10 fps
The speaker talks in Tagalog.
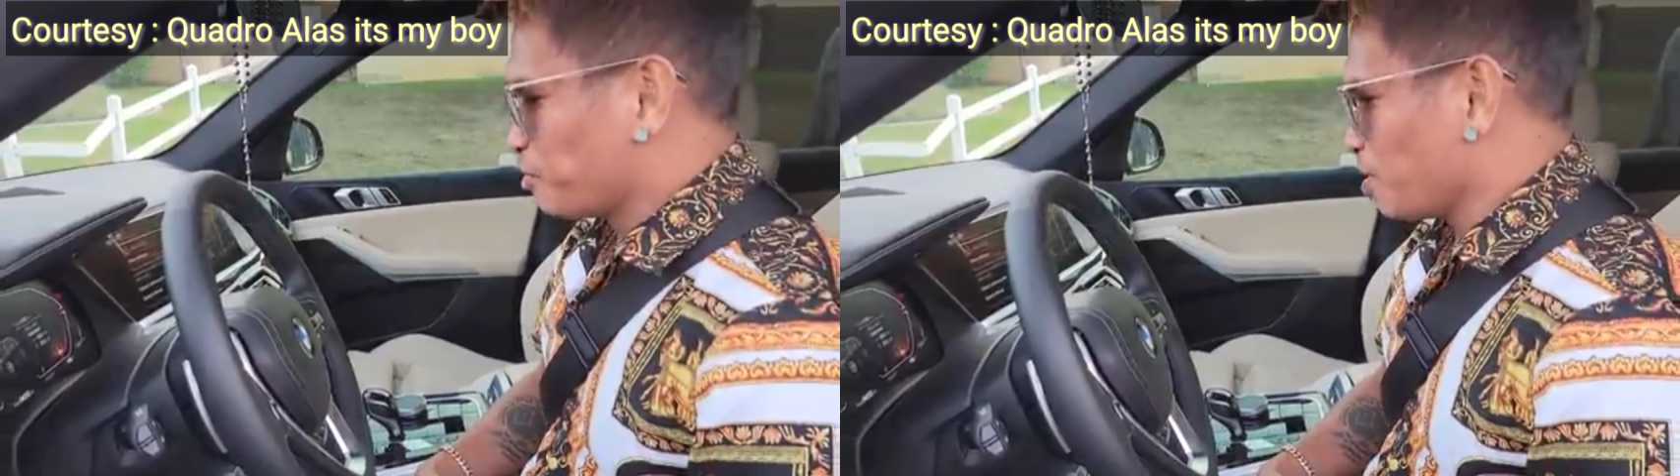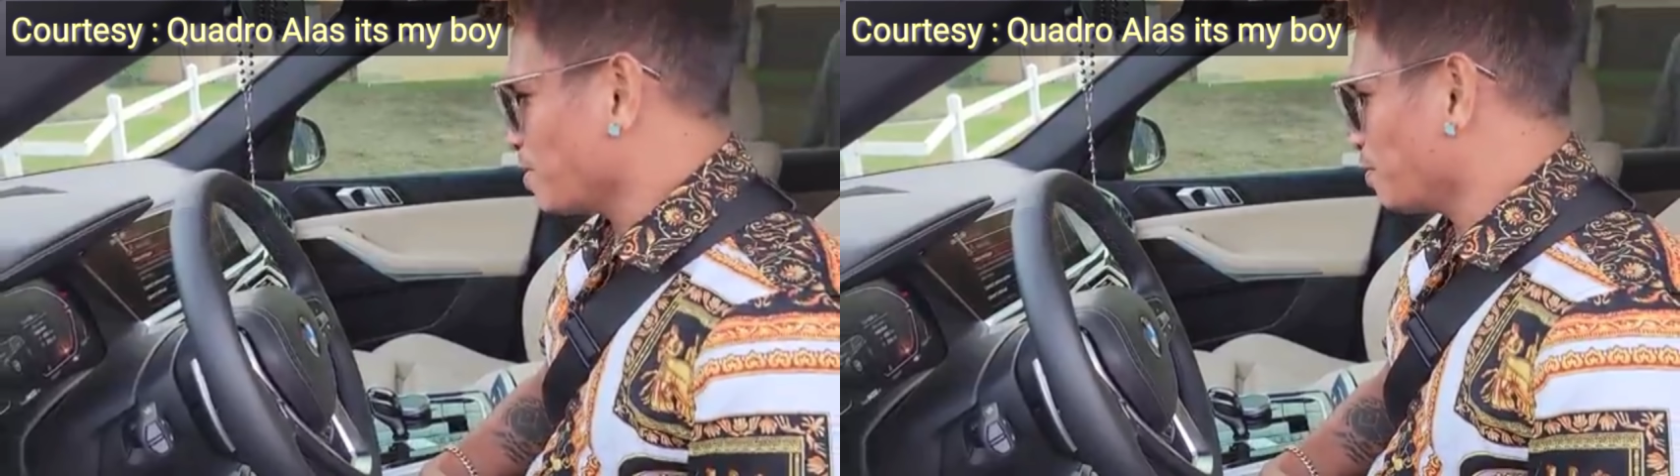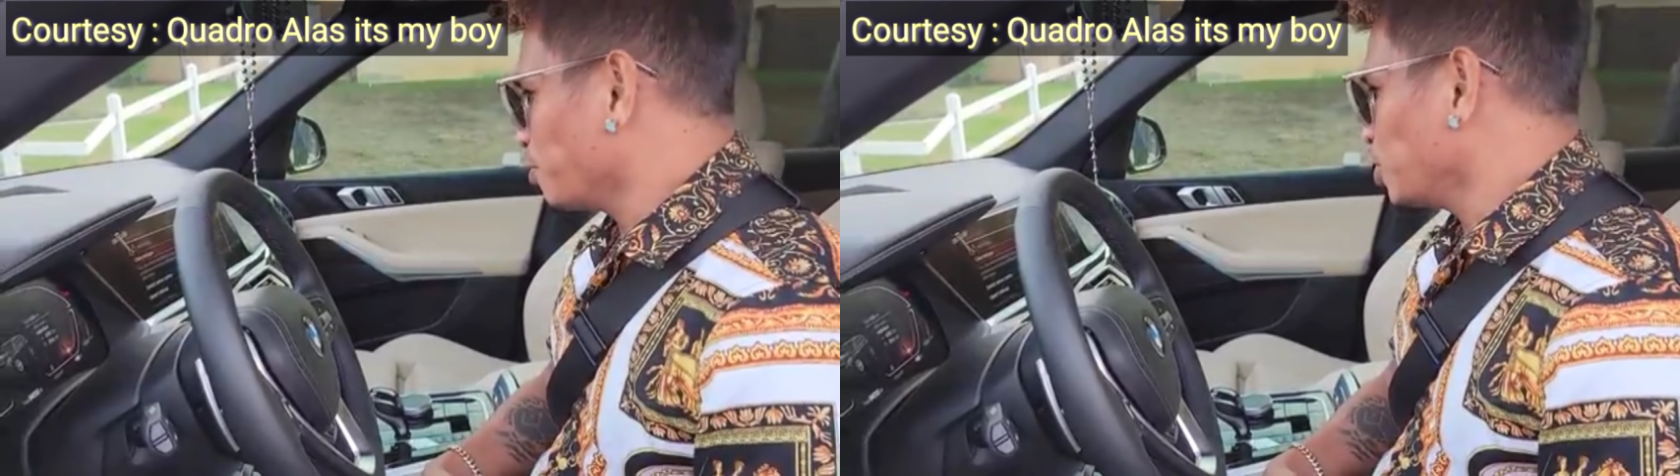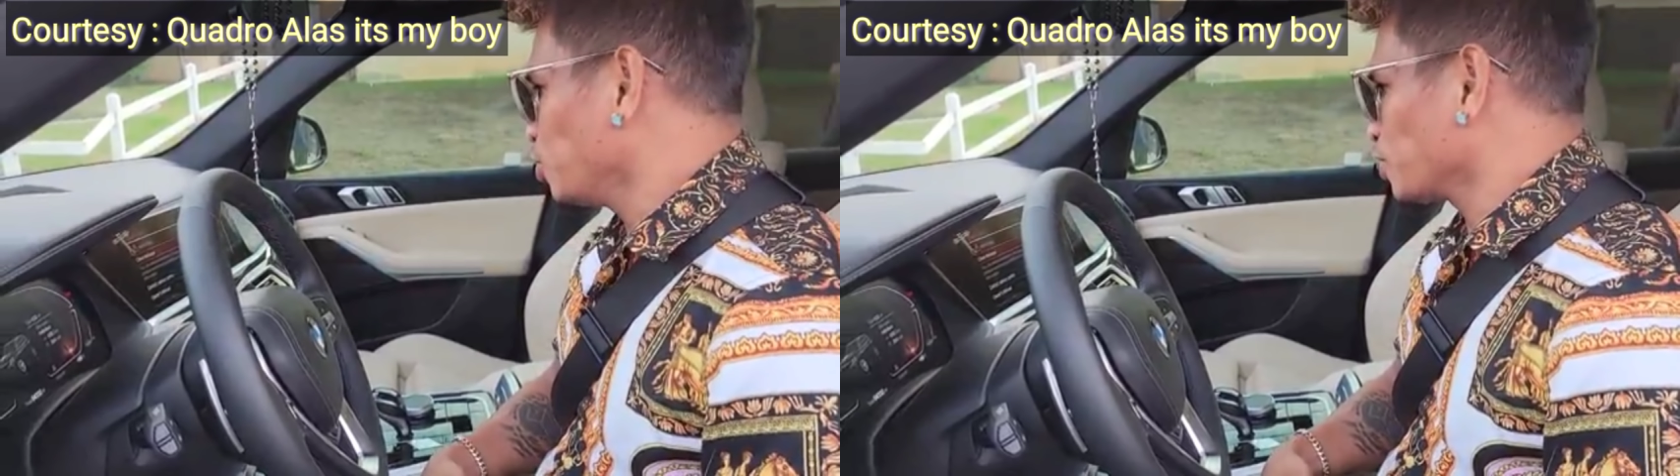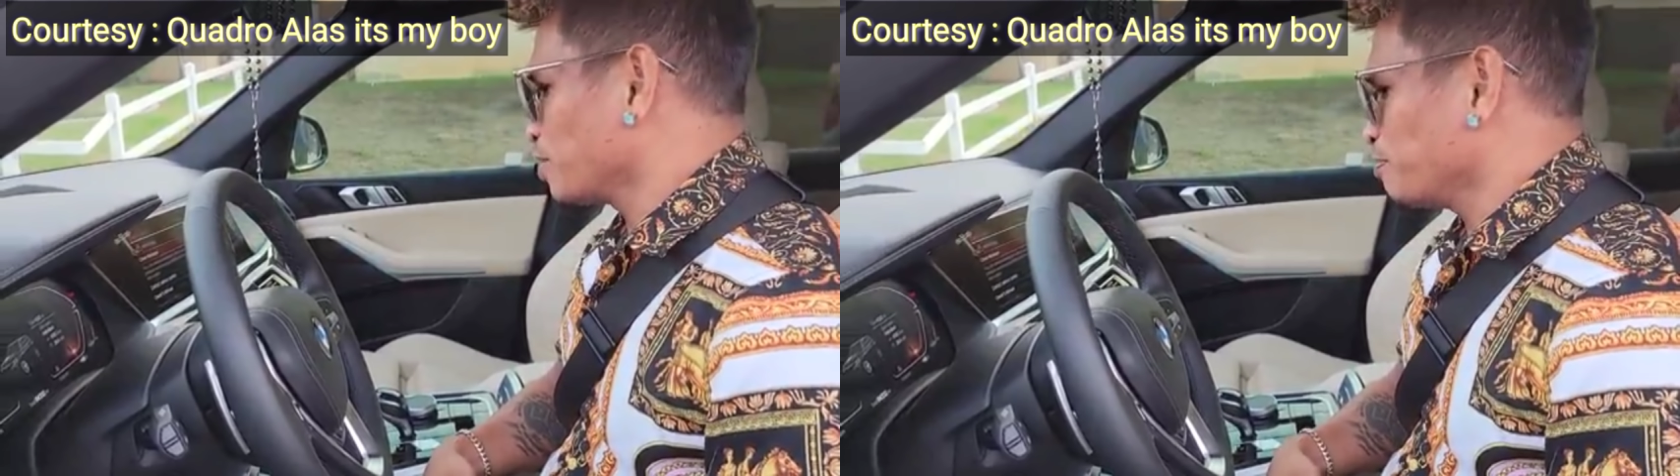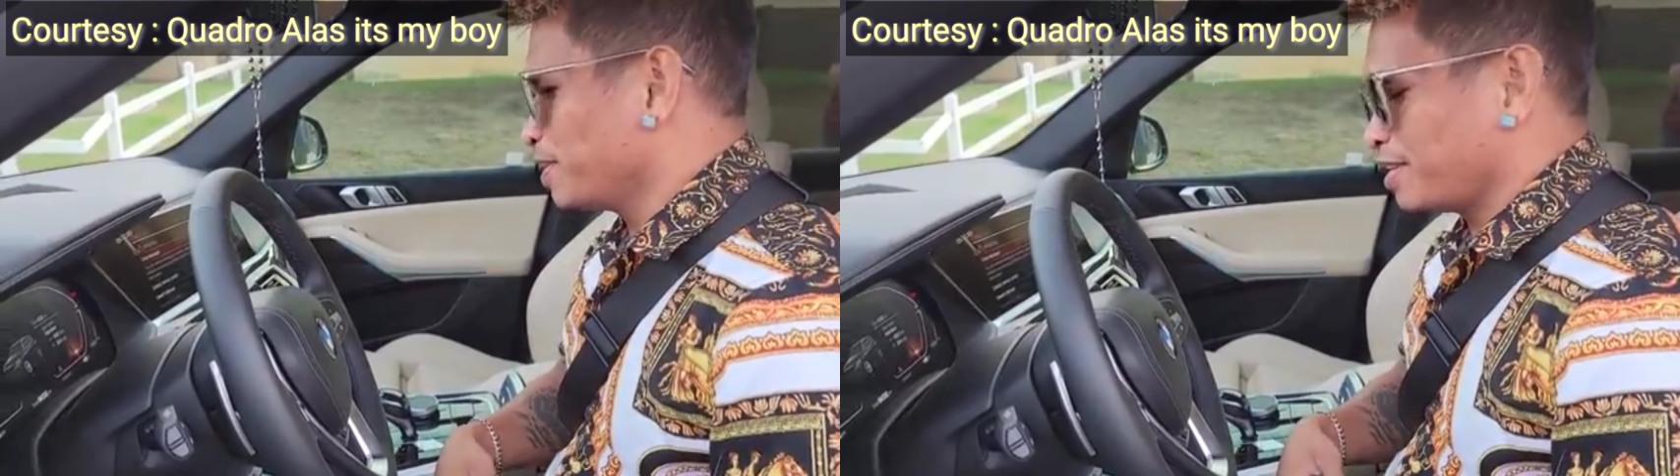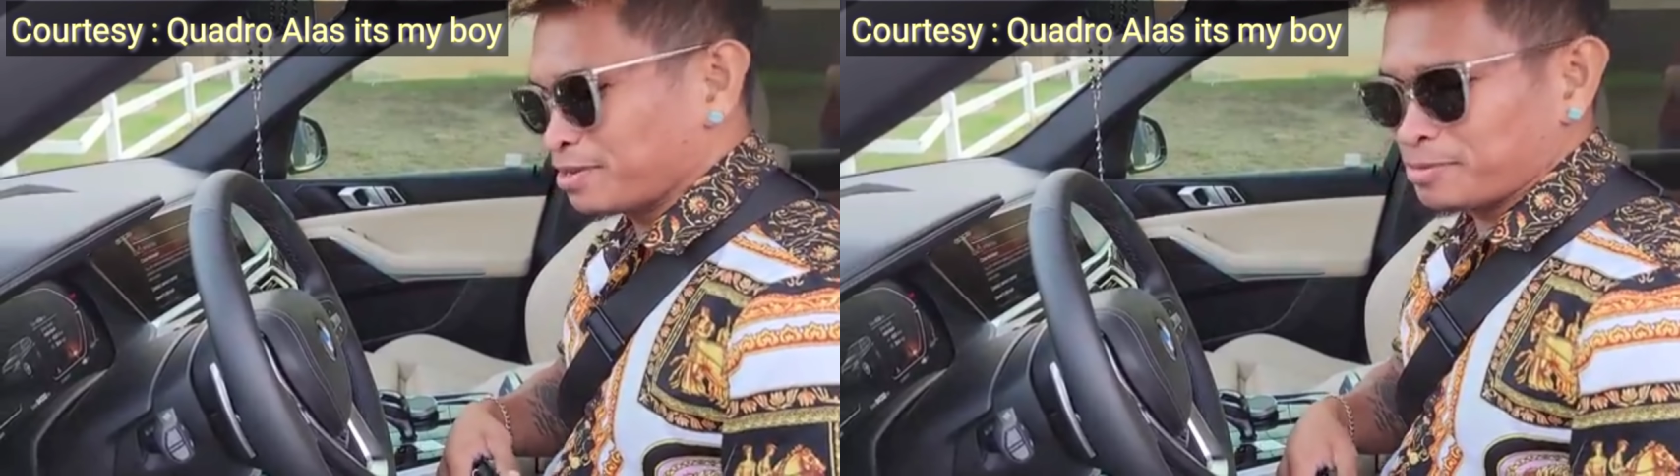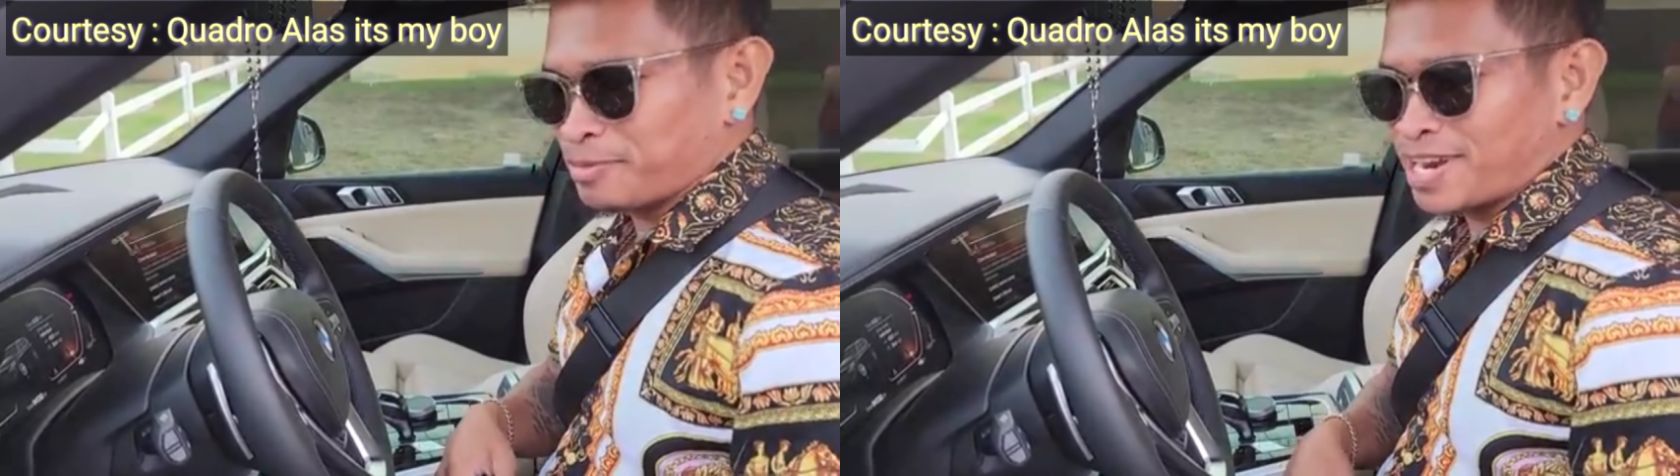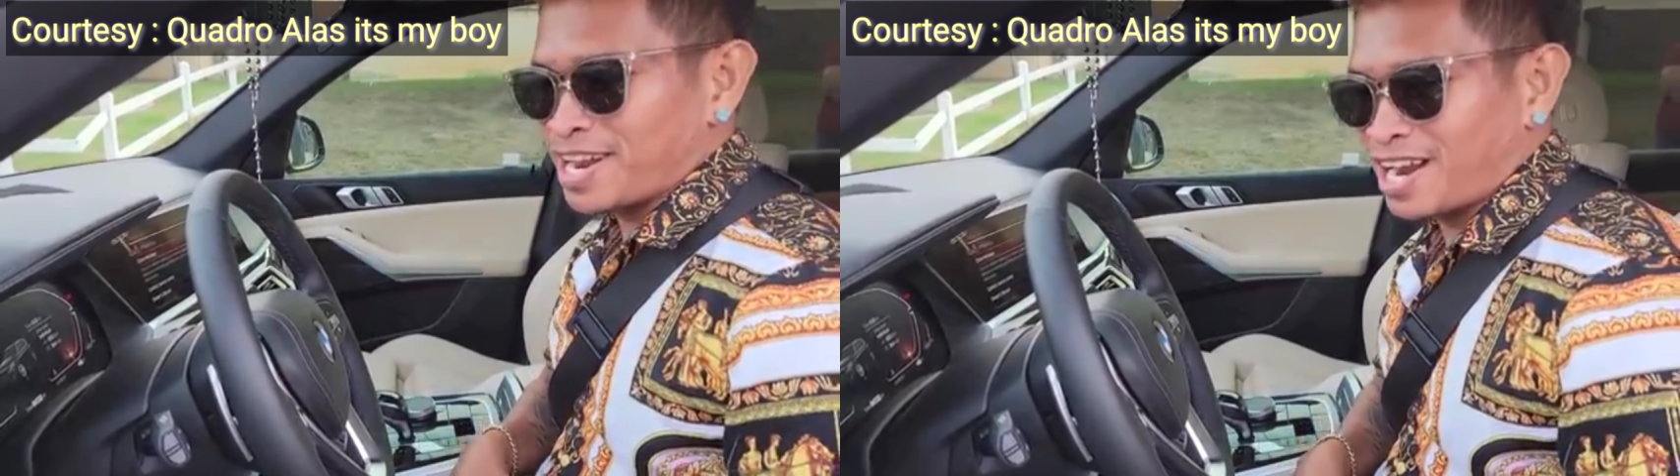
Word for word: BMW, give me Bana